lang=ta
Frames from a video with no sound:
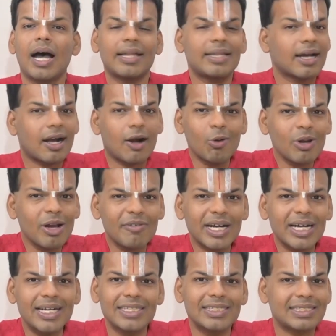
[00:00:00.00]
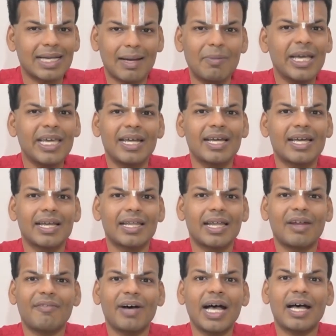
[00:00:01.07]
அந்த கௌரவர்களின் சபை இருக்கிறது
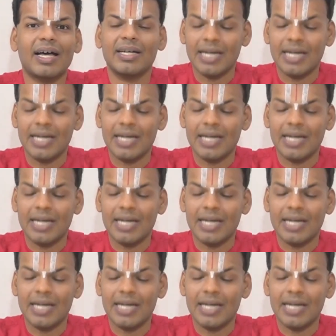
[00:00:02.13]
அல்லவா